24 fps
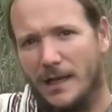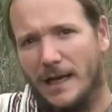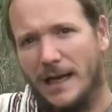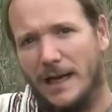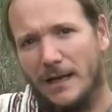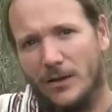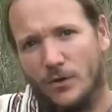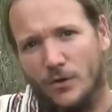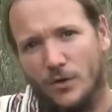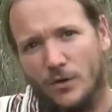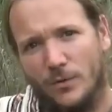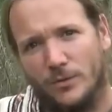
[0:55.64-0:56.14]

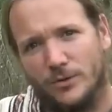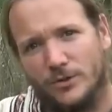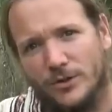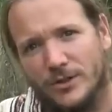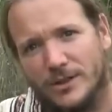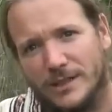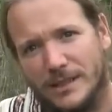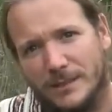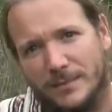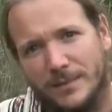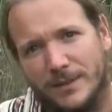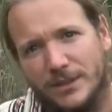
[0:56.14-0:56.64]
à l'ombre
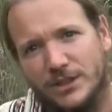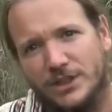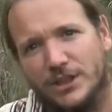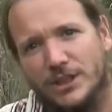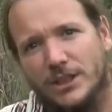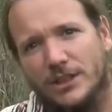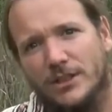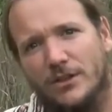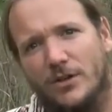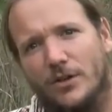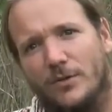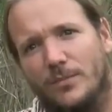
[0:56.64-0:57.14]
de ces
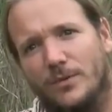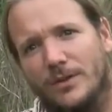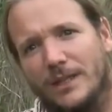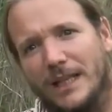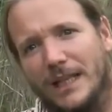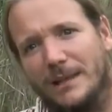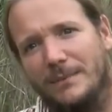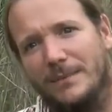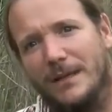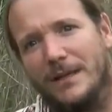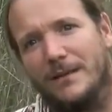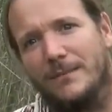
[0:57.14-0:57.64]
pêchers, on peut
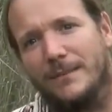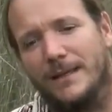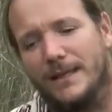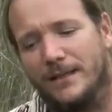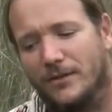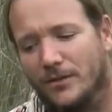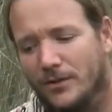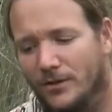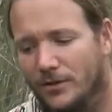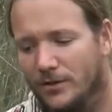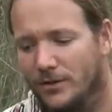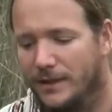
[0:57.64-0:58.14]
très bien
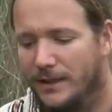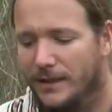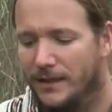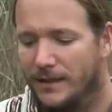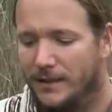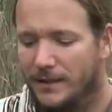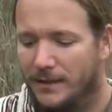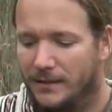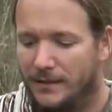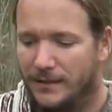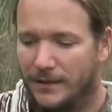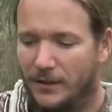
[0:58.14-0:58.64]
mettre euh, des,
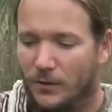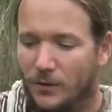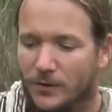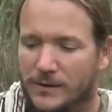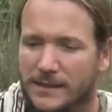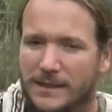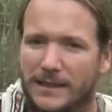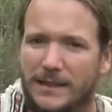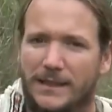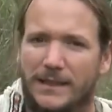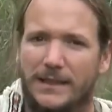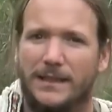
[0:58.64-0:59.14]
euh, des
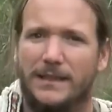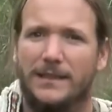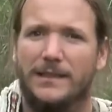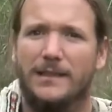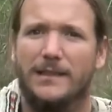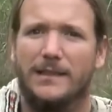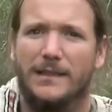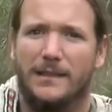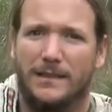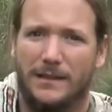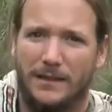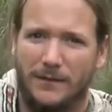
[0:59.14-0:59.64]
groseilliers,
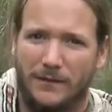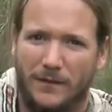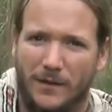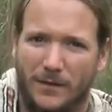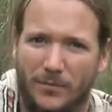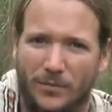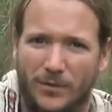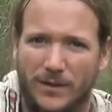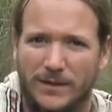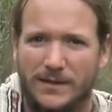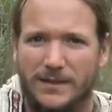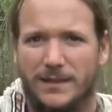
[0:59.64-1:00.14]
des
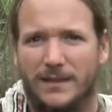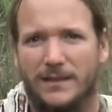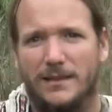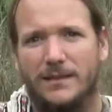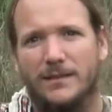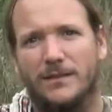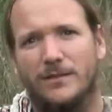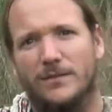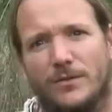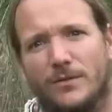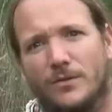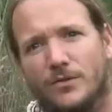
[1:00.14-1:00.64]
framboisiers.
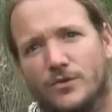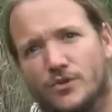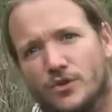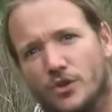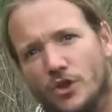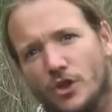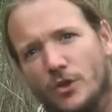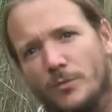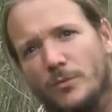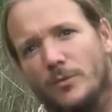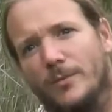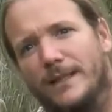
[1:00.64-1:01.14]
Au
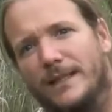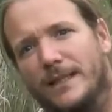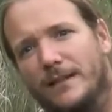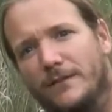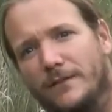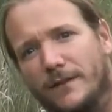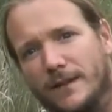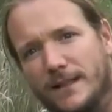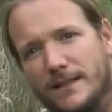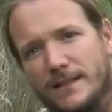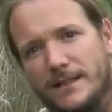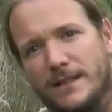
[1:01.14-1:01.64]
sol, on peut mettre des
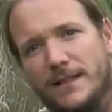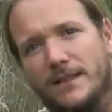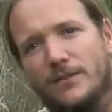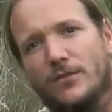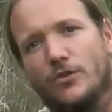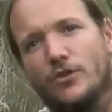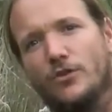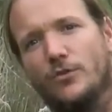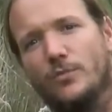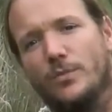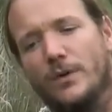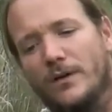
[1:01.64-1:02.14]
fraisiers.
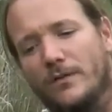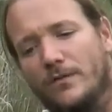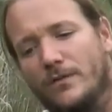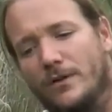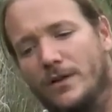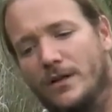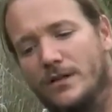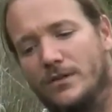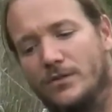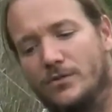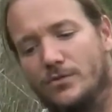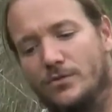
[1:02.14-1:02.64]
Donc on peut
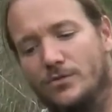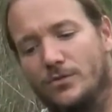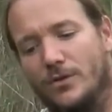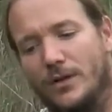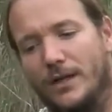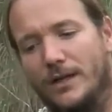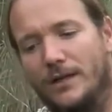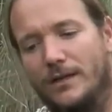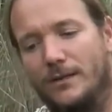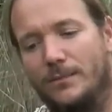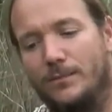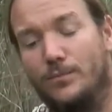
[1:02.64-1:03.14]
avoir
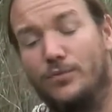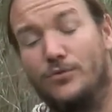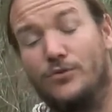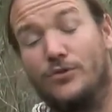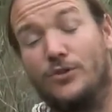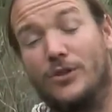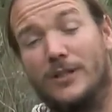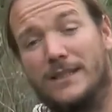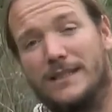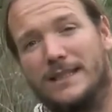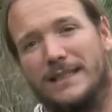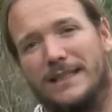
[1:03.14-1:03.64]
sur euh,
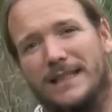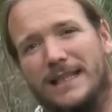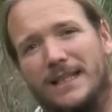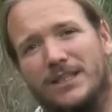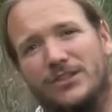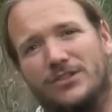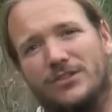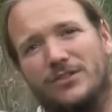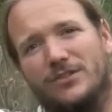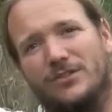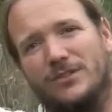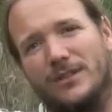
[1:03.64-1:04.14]
plusieurs
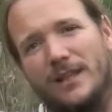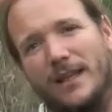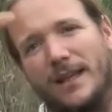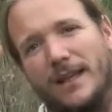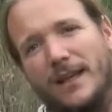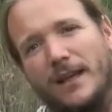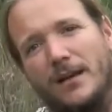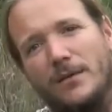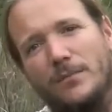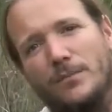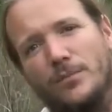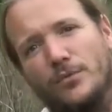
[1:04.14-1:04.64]
étages une
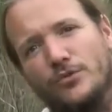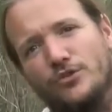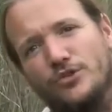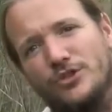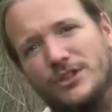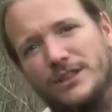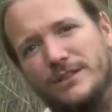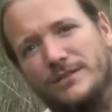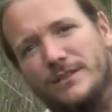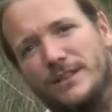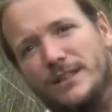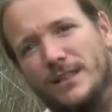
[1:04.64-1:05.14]
très grande
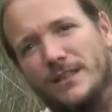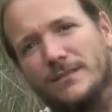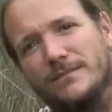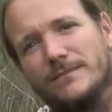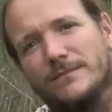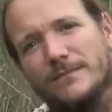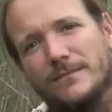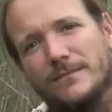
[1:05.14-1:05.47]
productivité.